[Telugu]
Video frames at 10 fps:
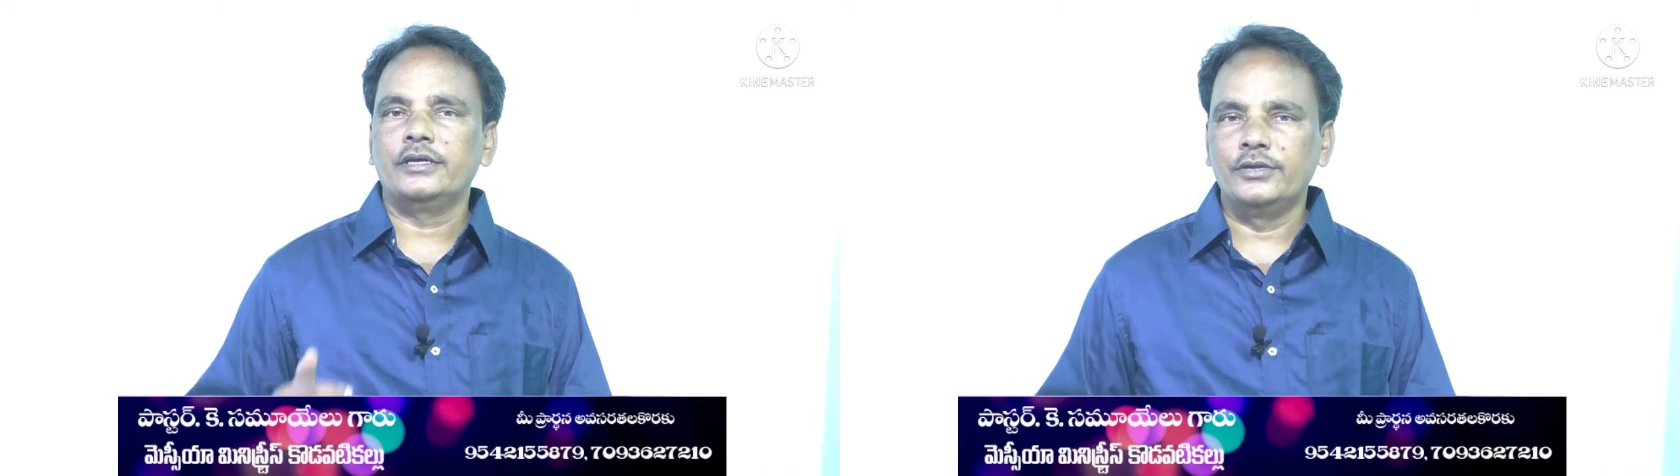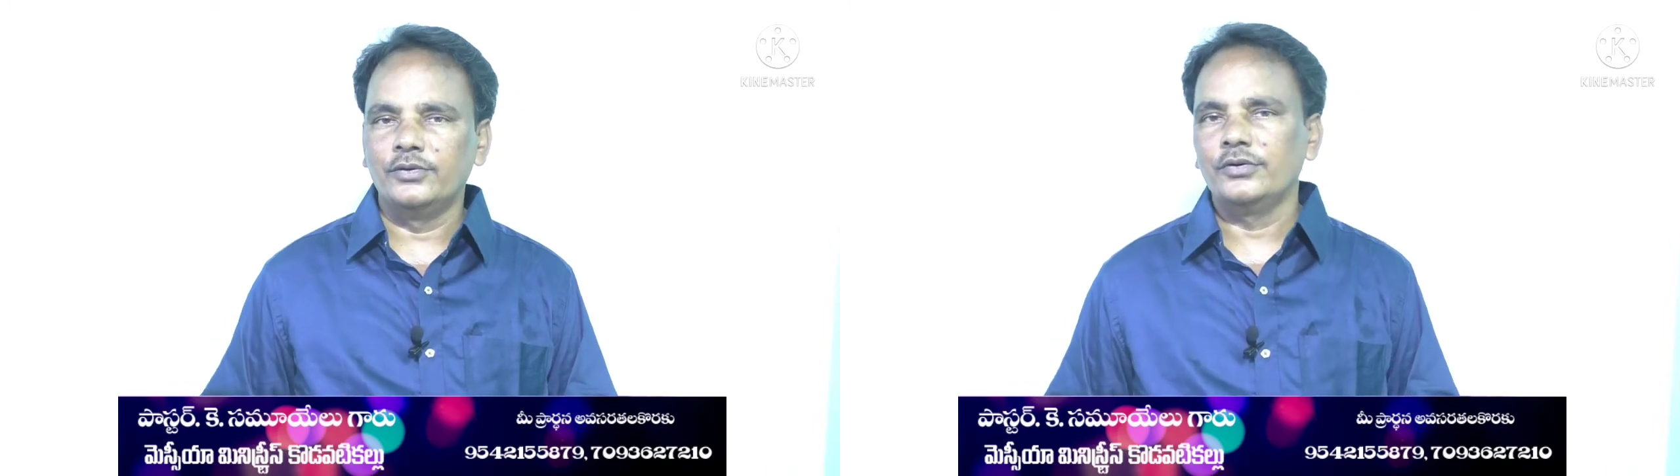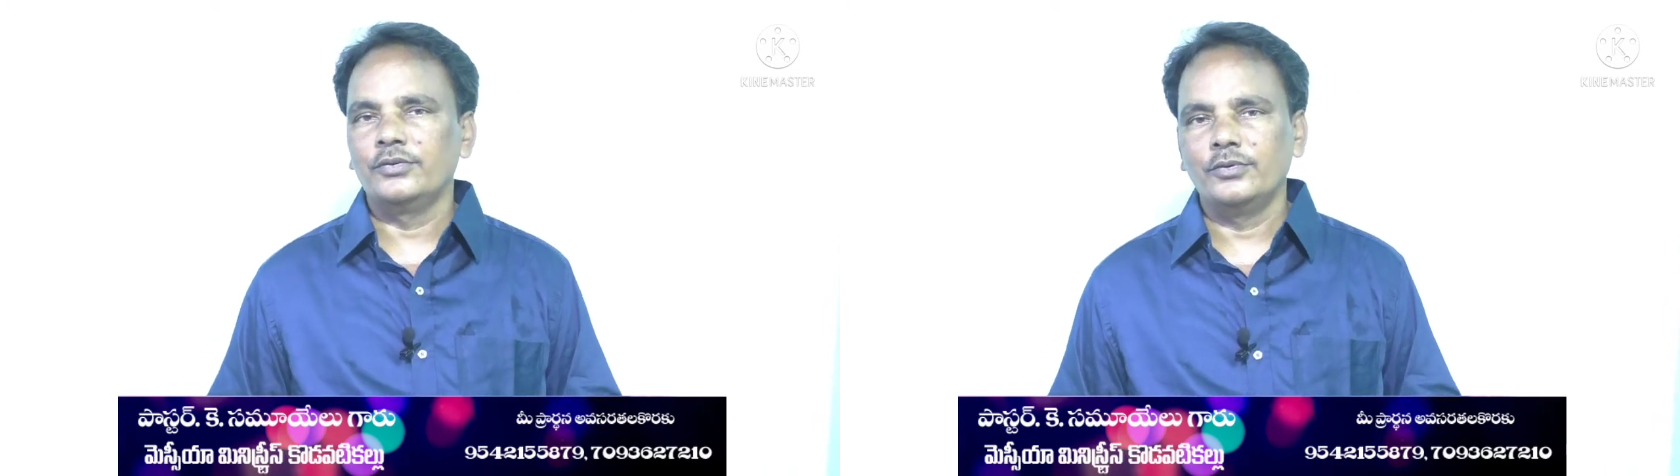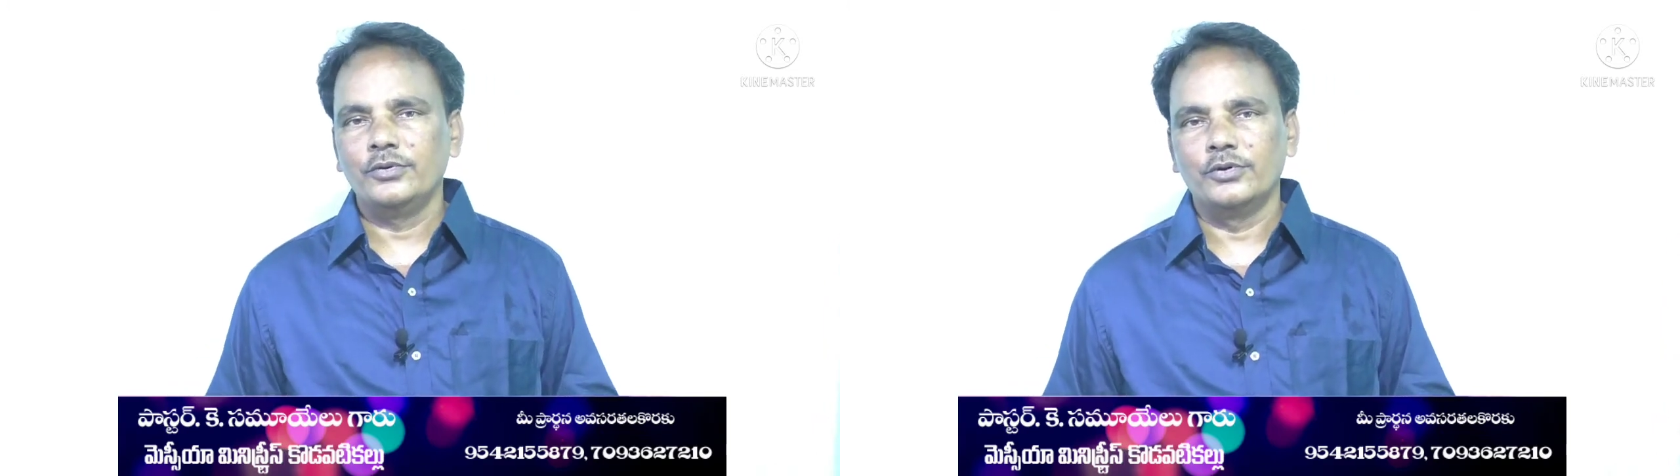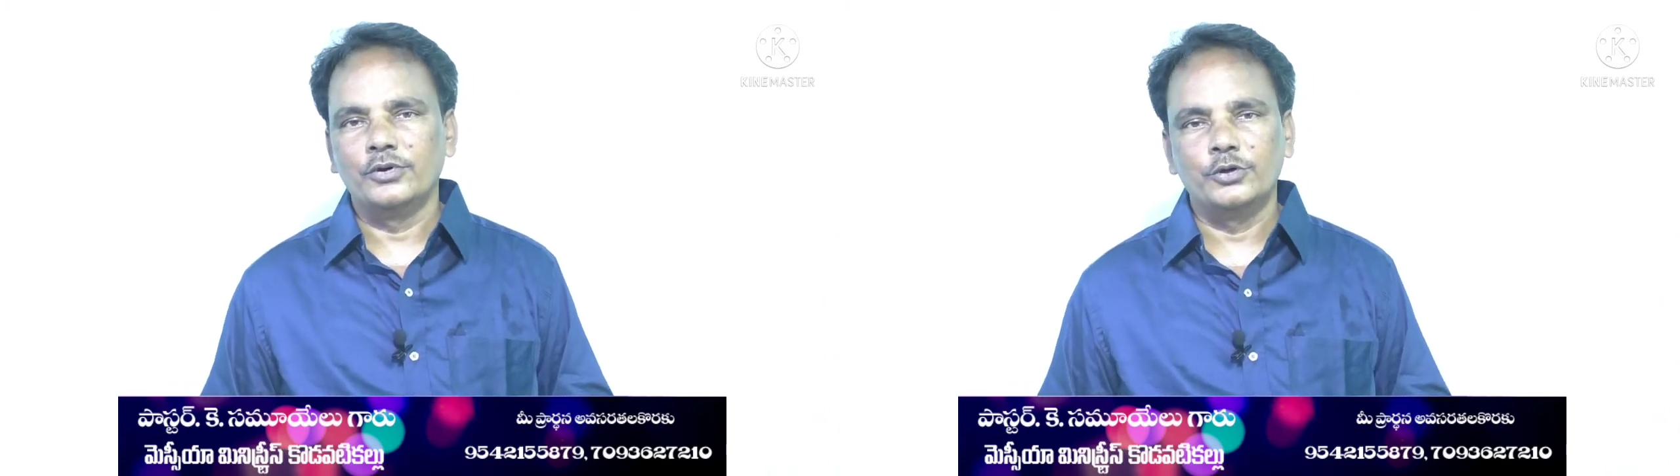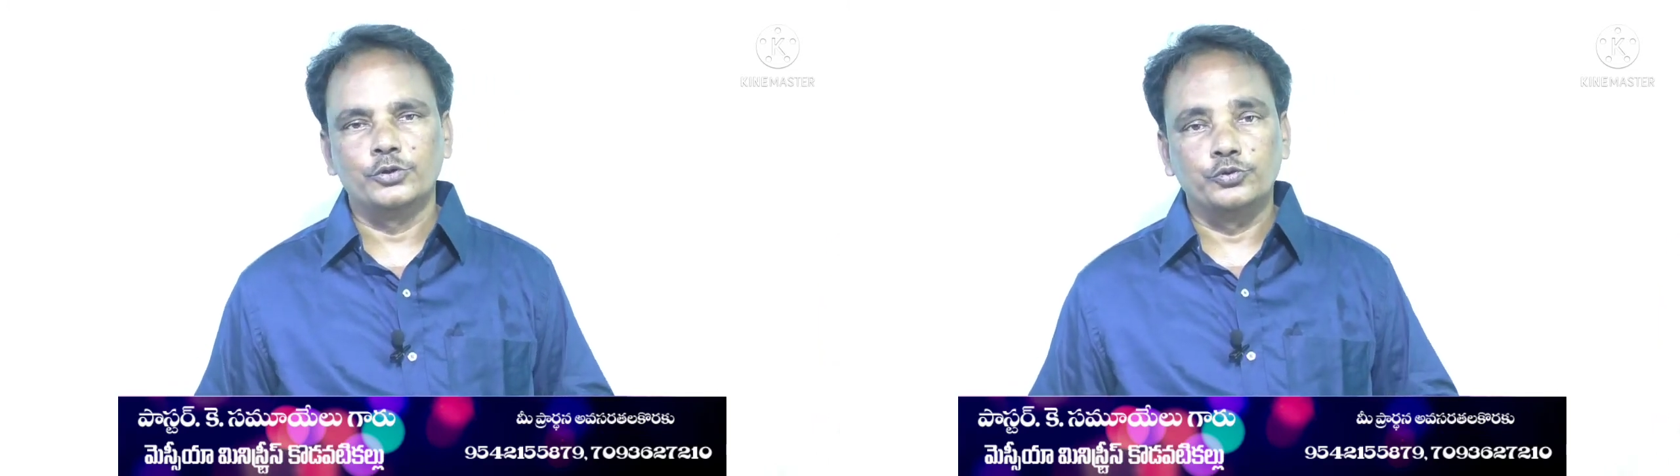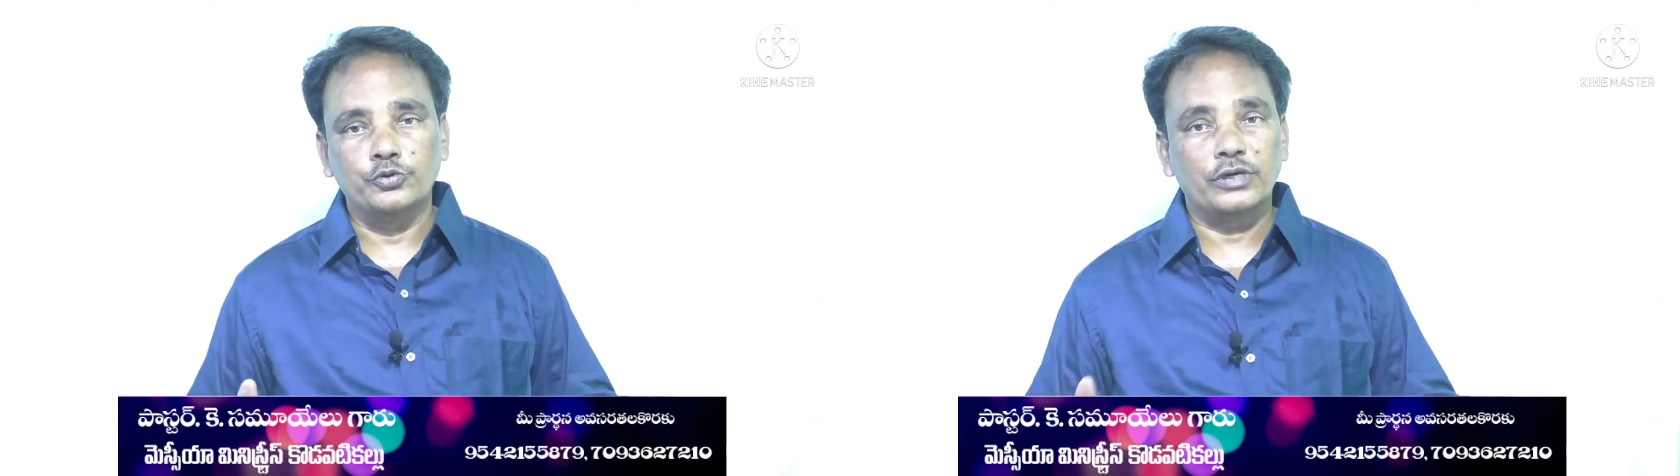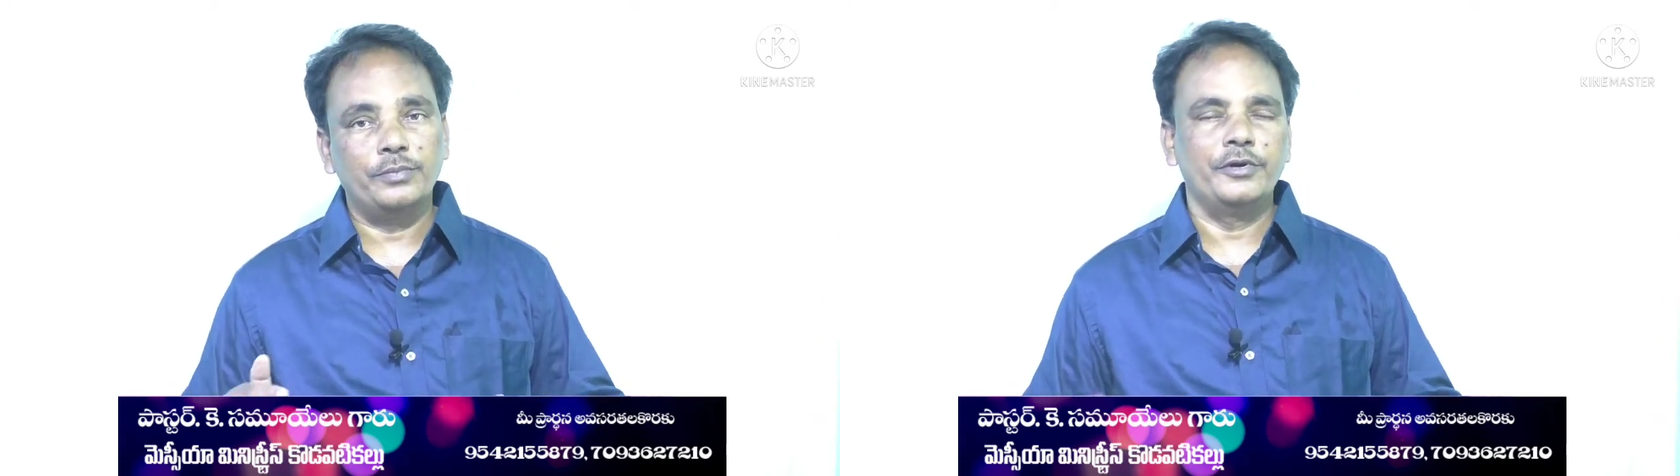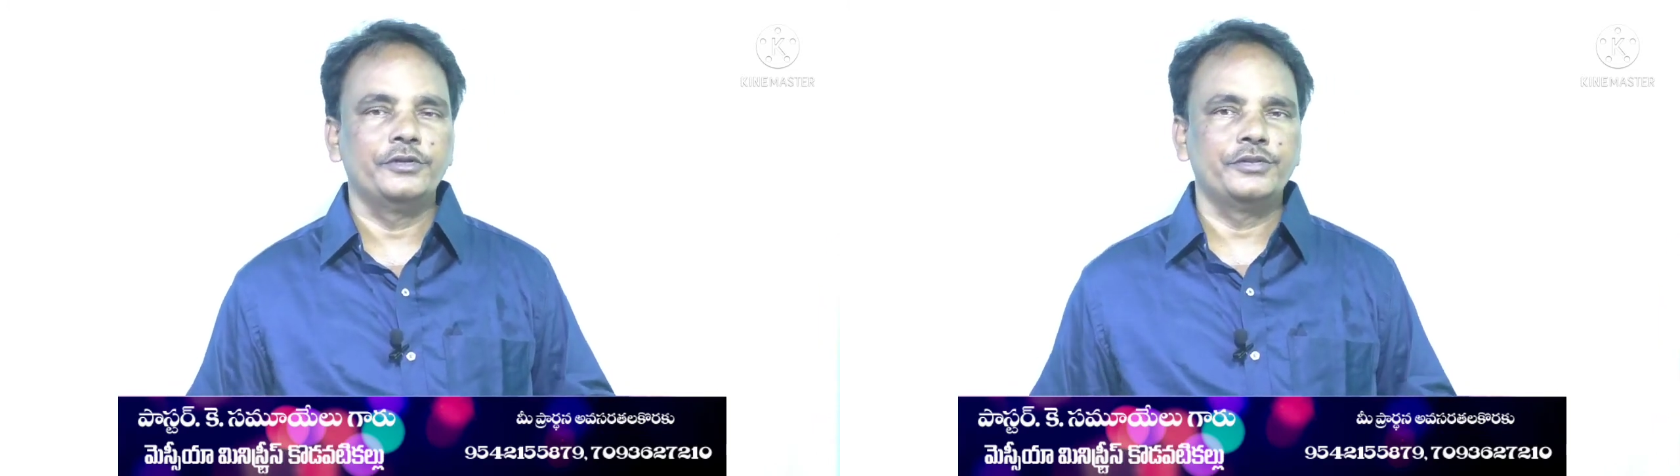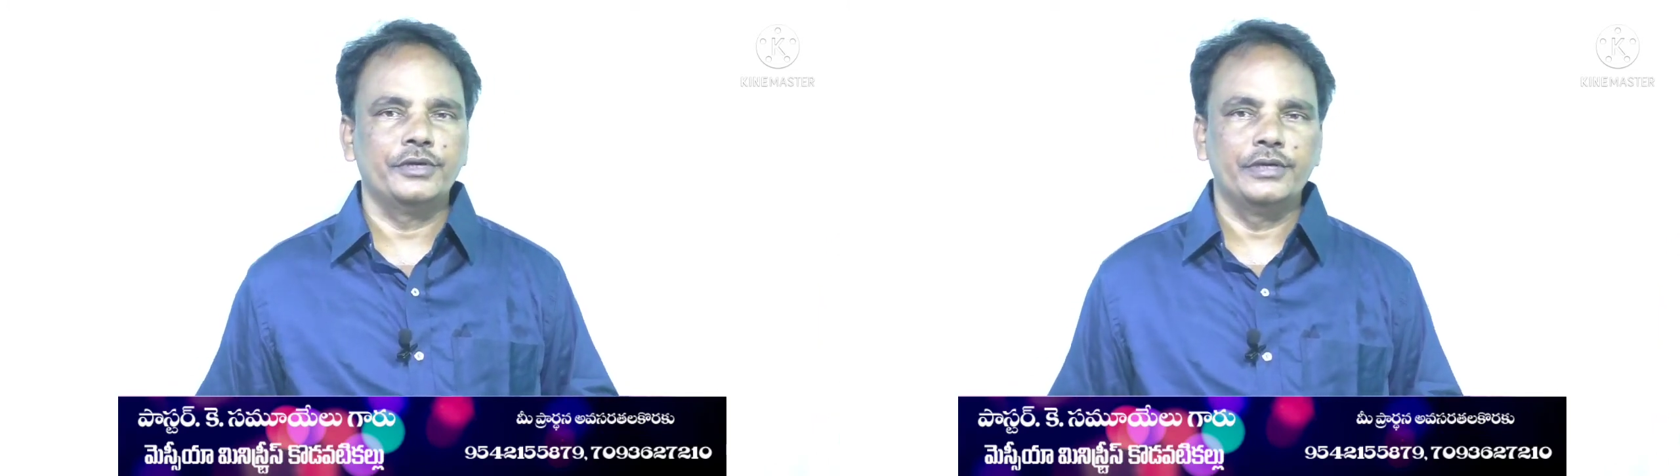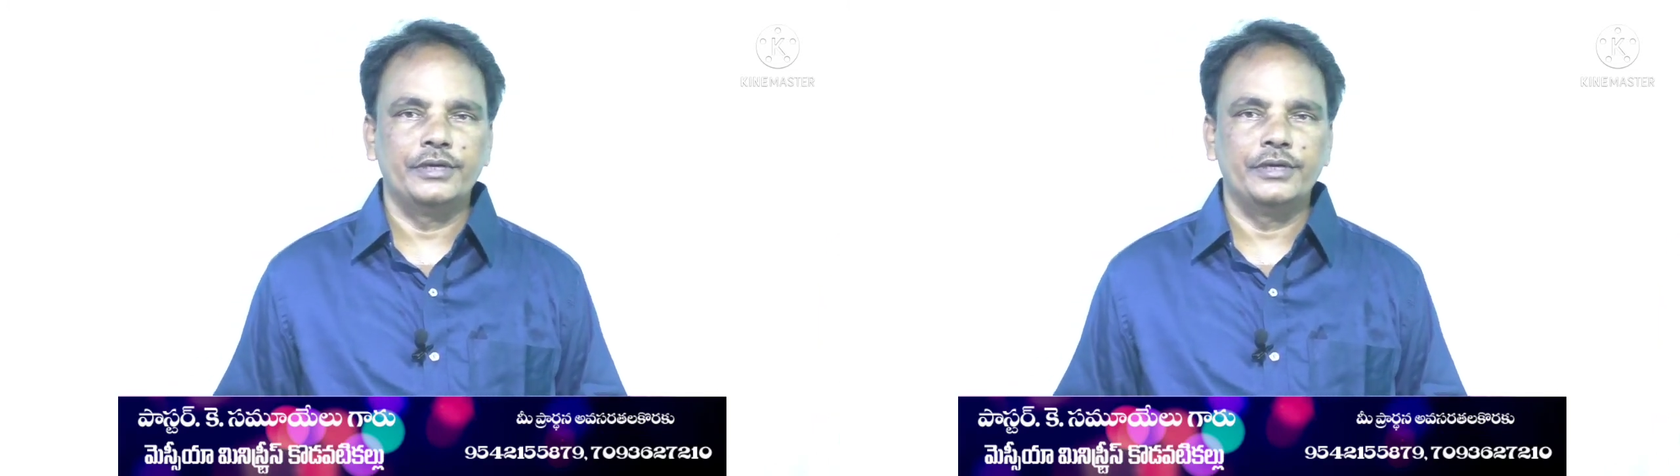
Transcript: ఈ లోకంలో దుఃఖపడితే